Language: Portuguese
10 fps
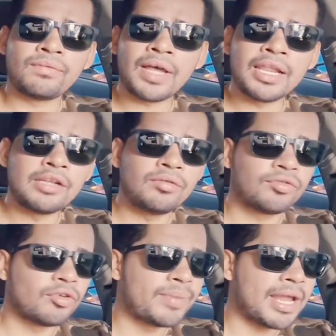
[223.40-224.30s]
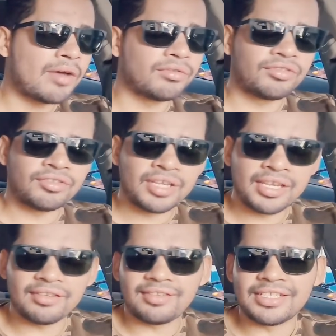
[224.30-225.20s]
falando sobre a
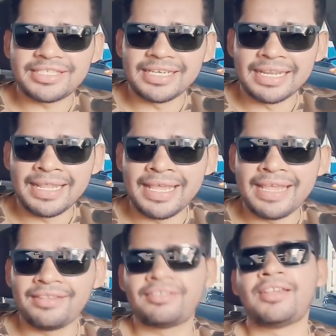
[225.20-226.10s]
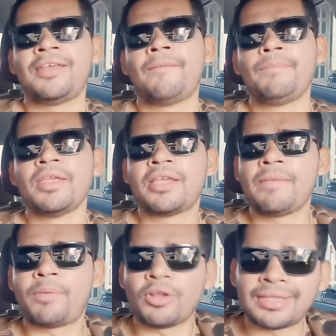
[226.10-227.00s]
ausência de leis aí
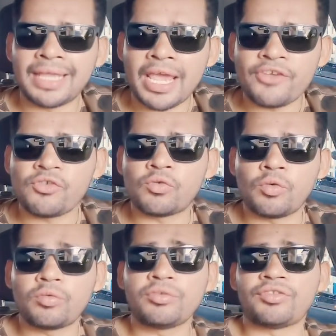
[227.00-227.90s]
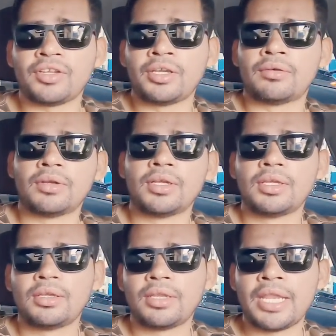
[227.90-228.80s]
que protegem o concurseiro,
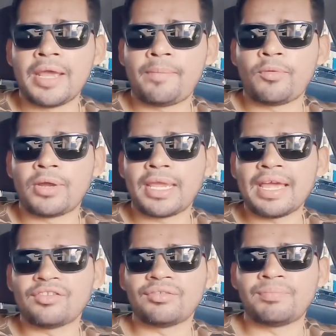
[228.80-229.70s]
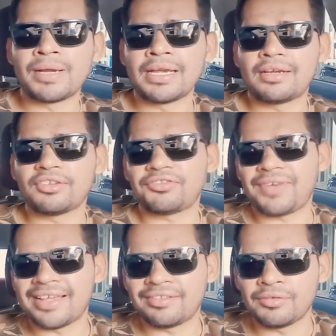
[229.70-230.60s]
né? Porque as bancas
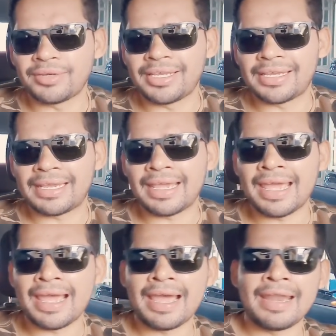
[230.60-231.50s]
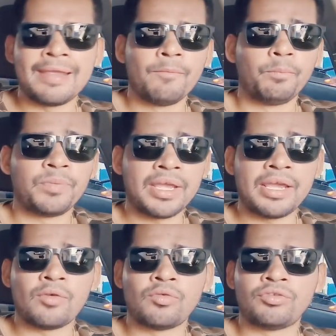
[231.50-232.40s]
fazem o que querem,
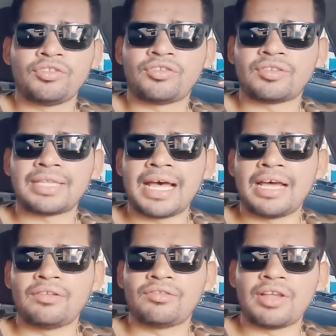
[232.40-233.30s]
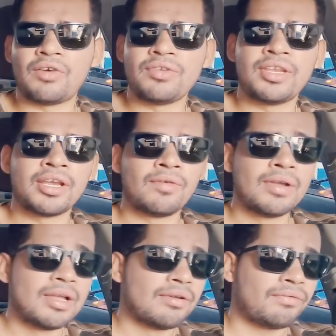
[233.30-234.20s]
né? Os estados, a
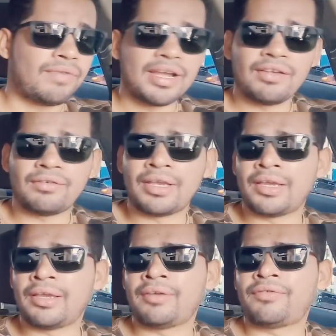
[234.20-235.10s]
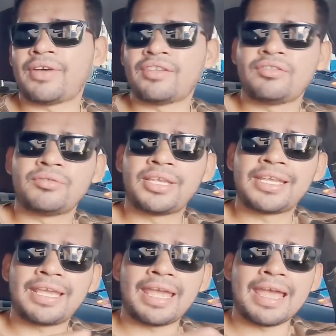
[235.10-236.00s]
União fa é, é fazem o
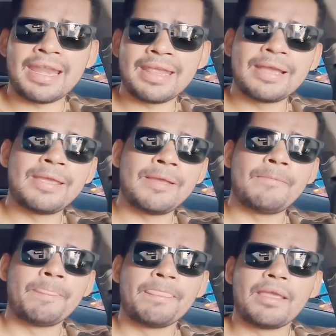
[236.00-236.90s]
que querem aí